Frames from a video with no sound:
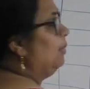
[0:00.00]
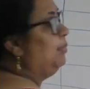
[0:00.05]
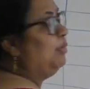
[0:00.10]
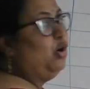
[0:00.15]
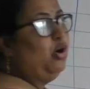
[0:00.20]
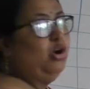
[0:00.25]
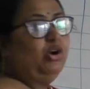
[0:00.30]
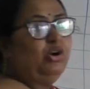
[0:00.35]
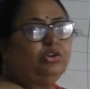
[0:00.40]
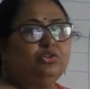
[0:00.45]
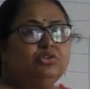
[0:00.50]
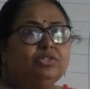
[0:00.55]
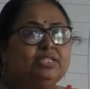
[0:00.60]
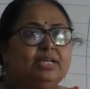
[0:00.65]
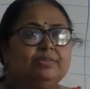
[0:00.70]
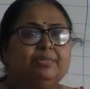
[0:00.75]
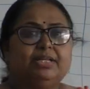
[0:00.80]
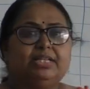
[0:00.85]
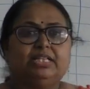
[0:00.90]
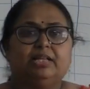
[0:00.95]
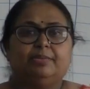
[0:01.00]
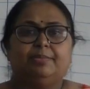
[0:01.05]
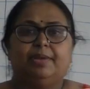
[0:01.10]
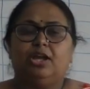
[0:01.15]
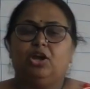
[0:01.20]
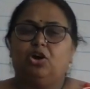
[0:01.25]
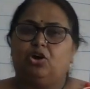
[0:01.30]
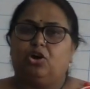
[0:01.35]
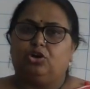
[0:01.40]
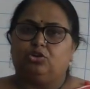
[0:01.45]
अब ऑटो से मतलब
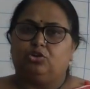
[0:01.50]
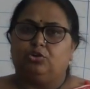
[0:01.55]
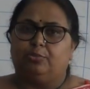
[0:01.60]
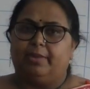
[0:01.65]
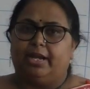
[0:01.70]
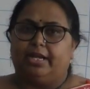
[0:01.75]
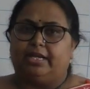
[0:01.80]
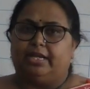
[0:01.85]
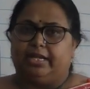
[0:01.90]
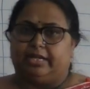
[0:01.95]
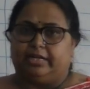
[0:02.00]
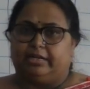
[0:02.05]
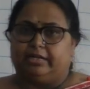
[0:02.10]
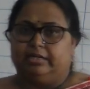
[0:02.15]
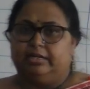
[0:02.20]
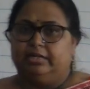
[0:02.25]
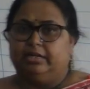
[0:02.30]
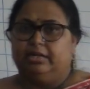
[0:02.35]
है ऑटोमेटिक